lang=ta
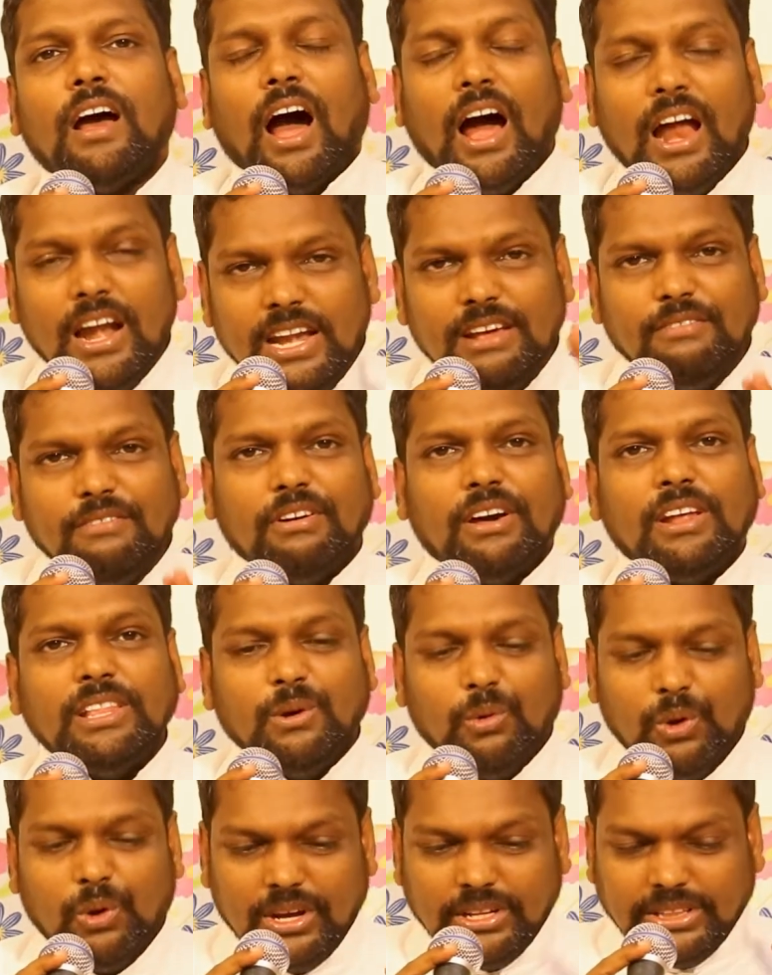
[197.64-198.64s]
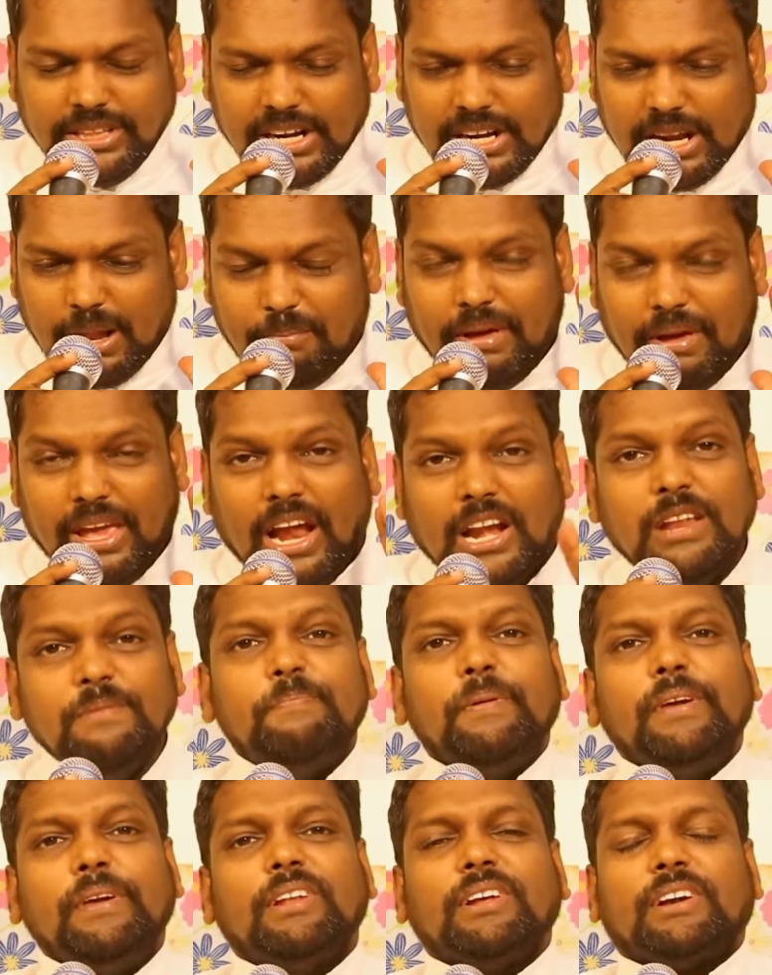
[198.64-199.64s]
ஆண்டவர் இந்த உலகத்திற்கு நம்மை
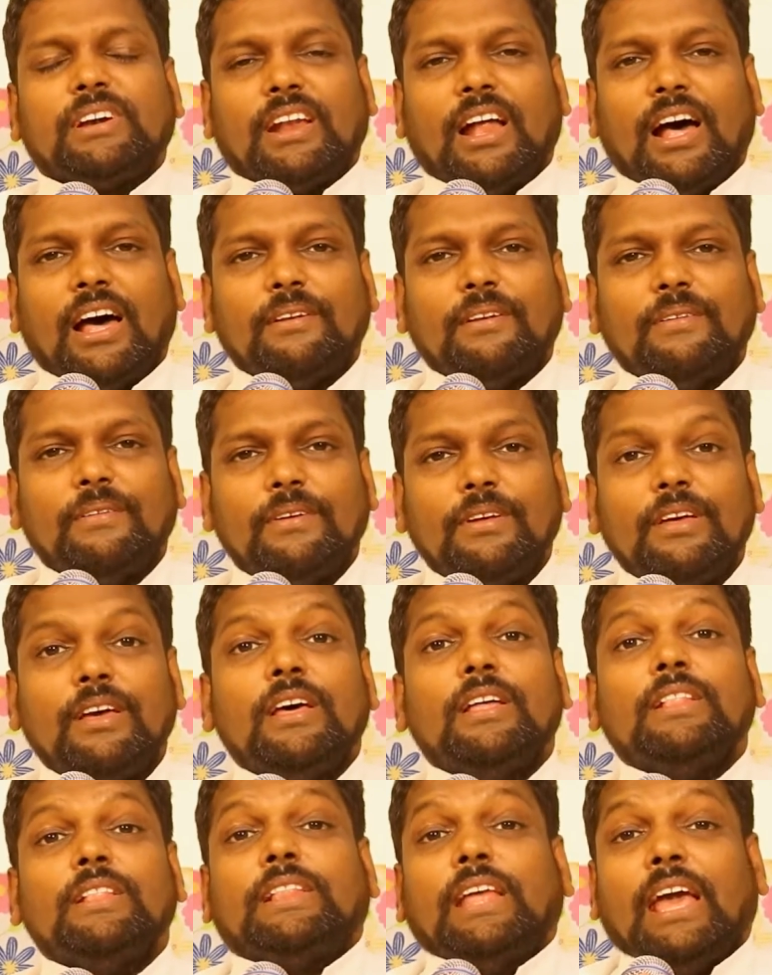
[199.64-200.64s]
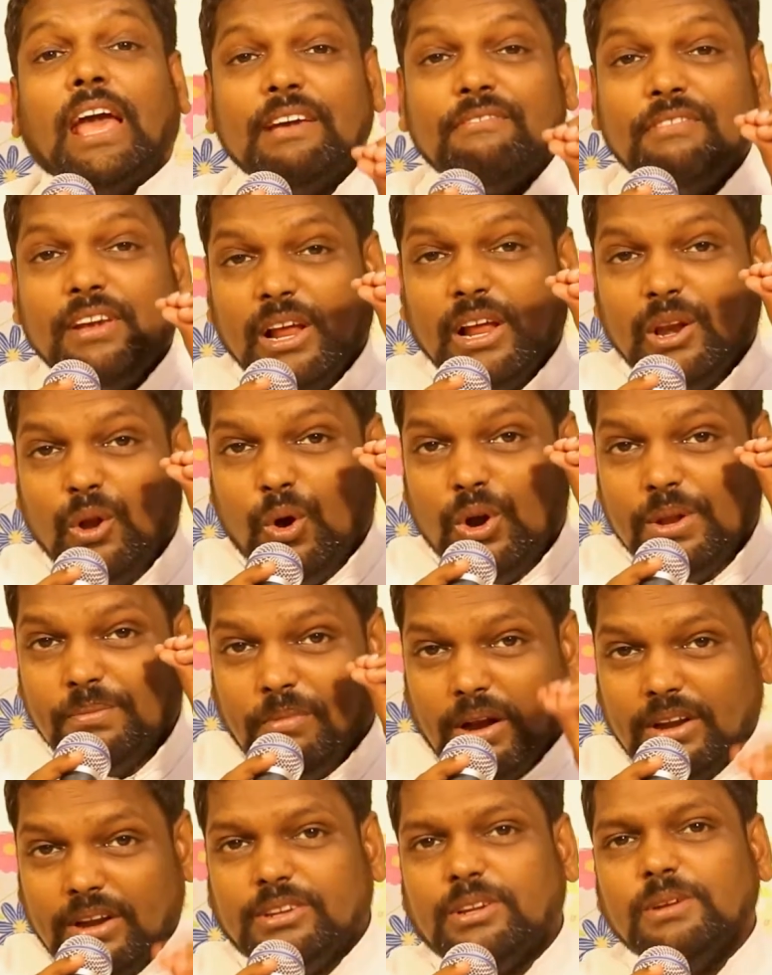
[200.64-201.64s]
அனுப்பி இருக்கிறார் தேவைகளோடு
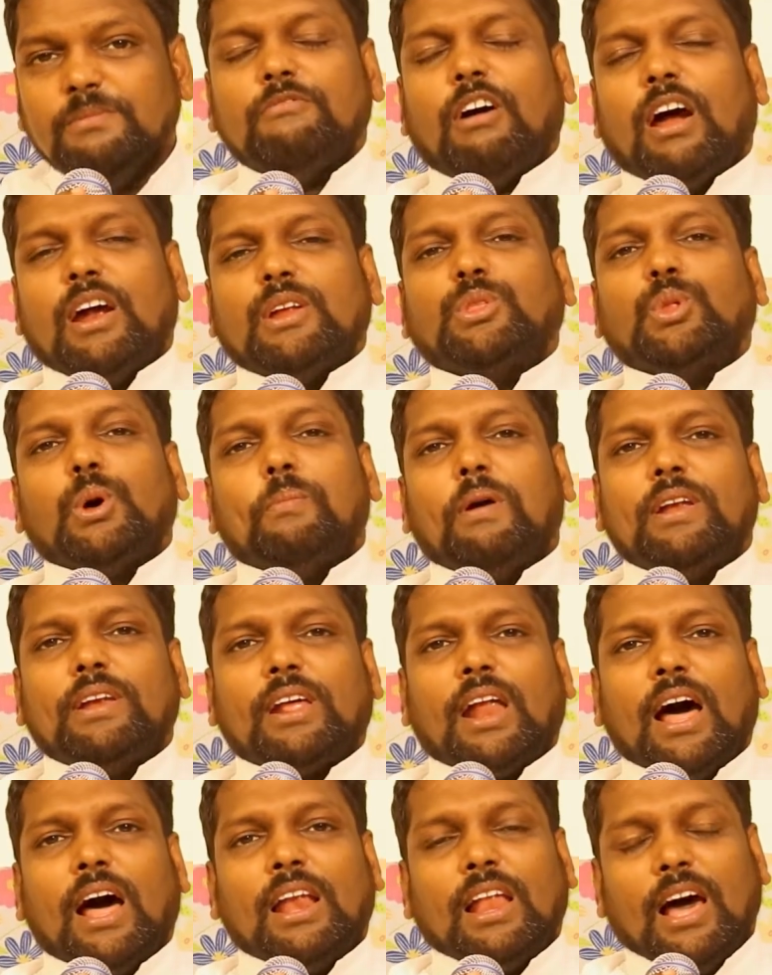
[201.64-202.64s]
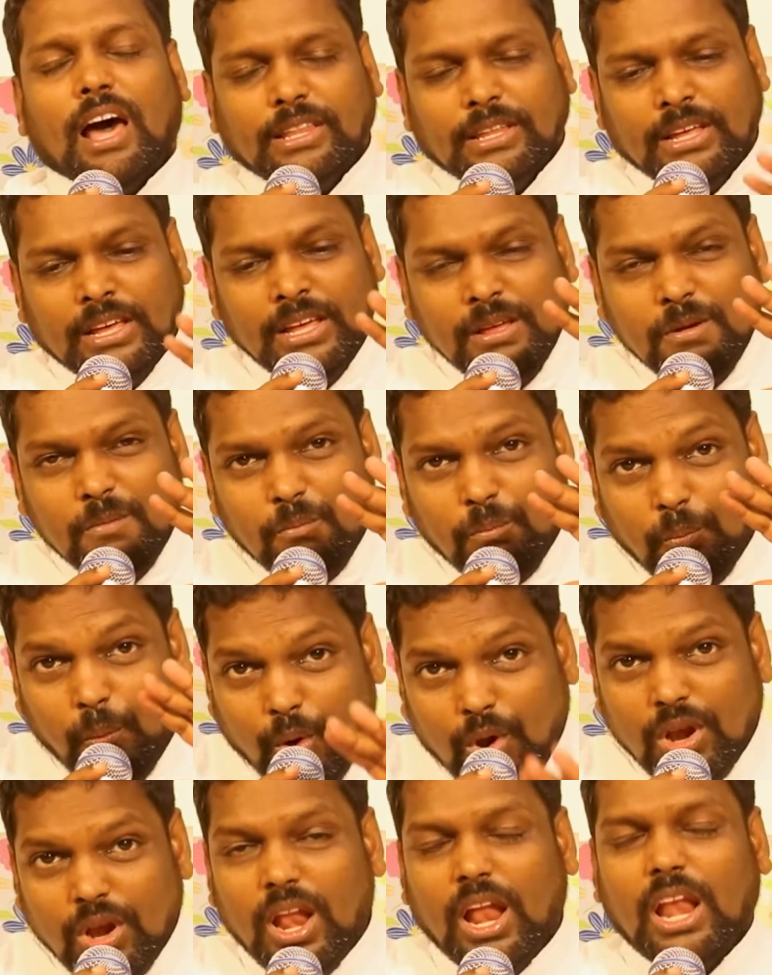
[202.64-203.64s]
மட்டும் வாழ்ந்தோம் என்றால் அது
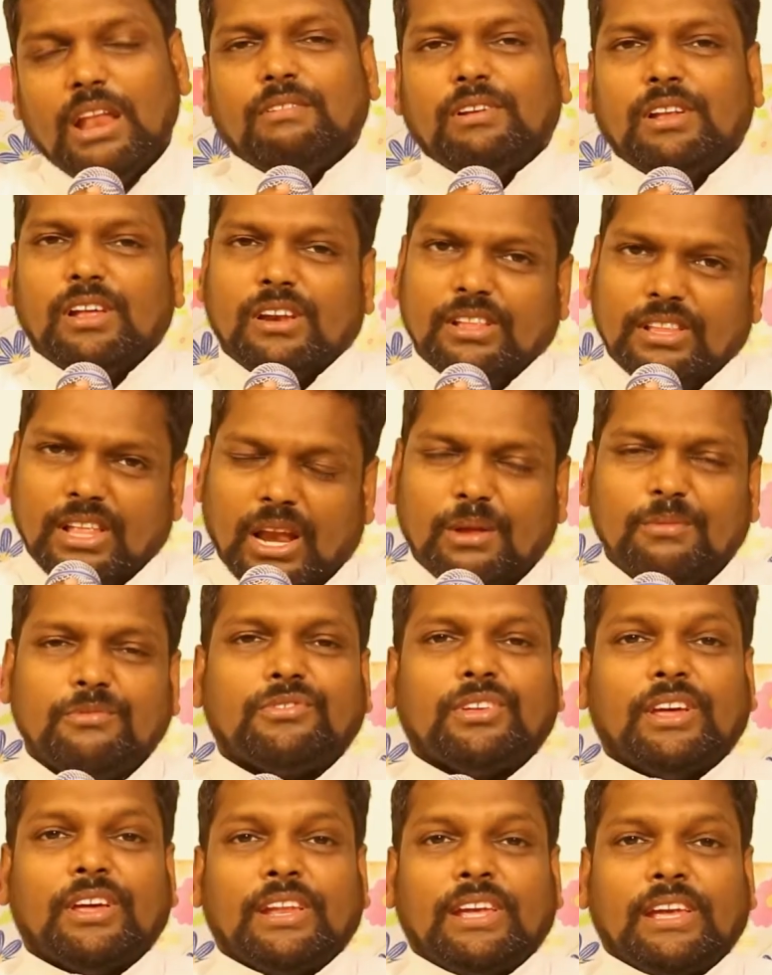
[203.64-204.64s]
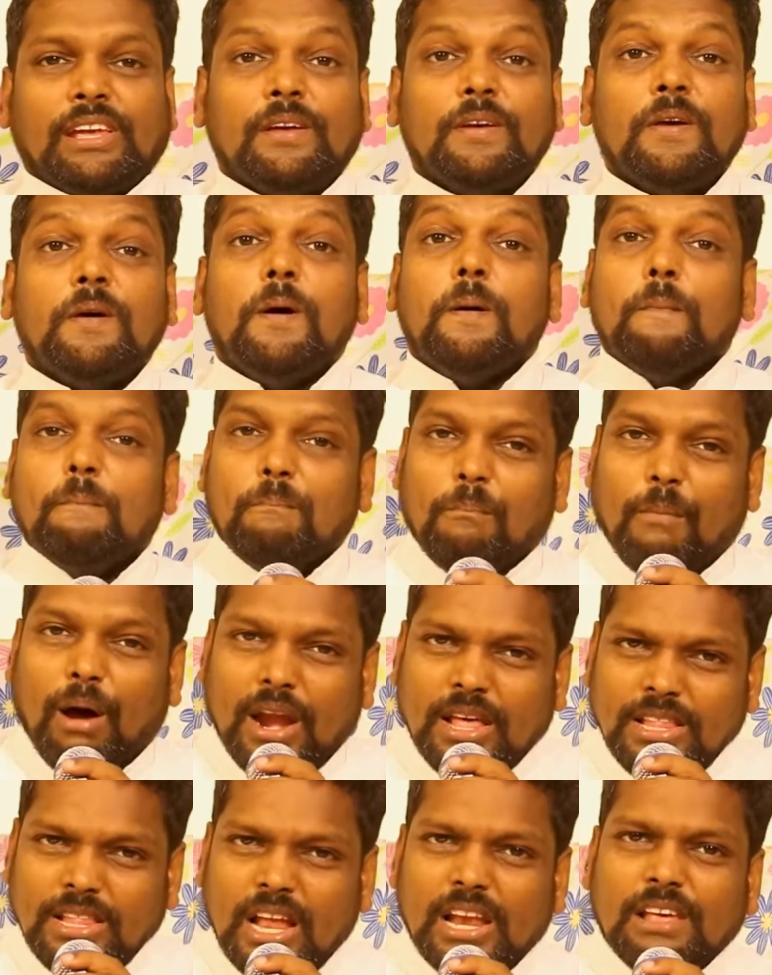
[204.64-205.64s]
பொருள் அளவில் இருந்தாலும் சரி
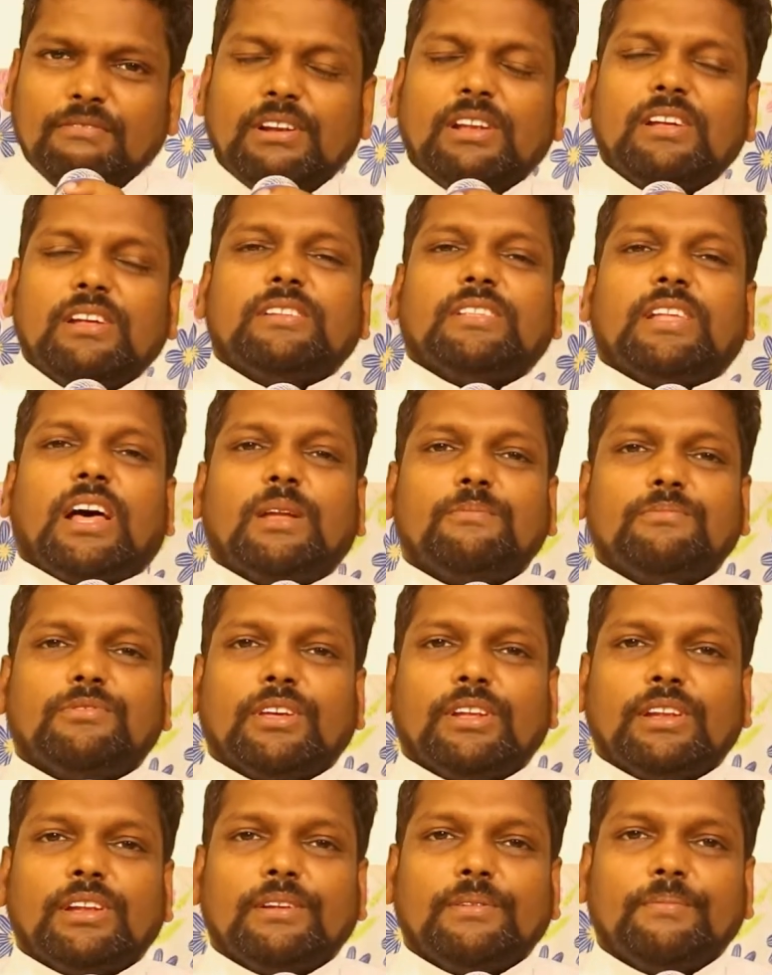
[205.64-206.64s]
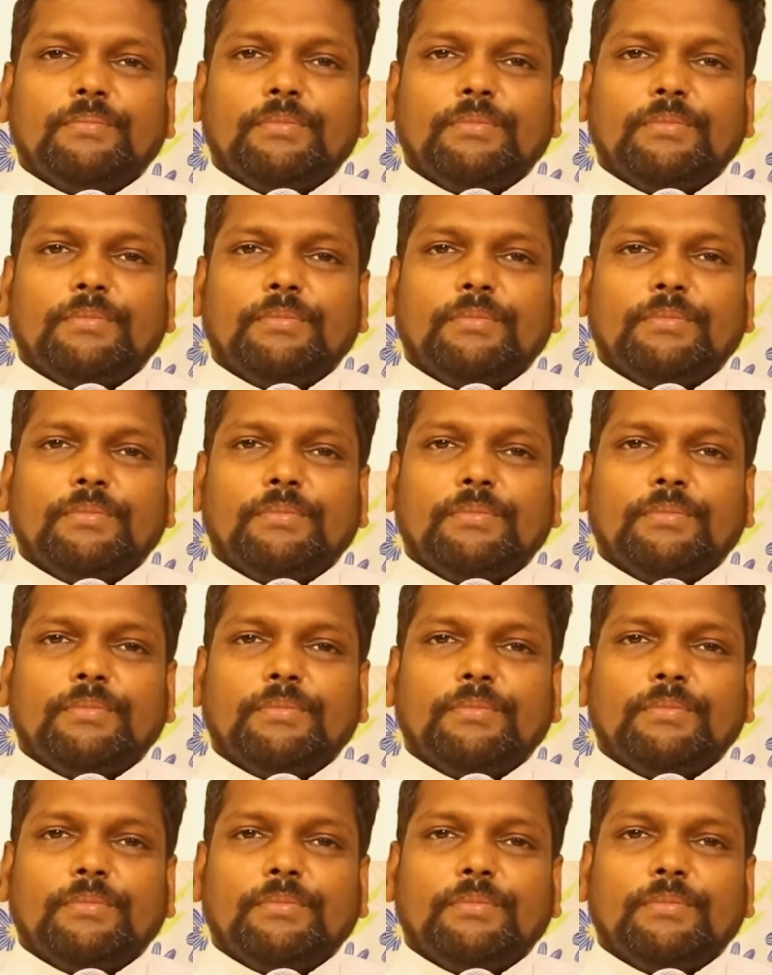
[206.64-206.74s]
மனதளவில் இருந்தாலும் சரி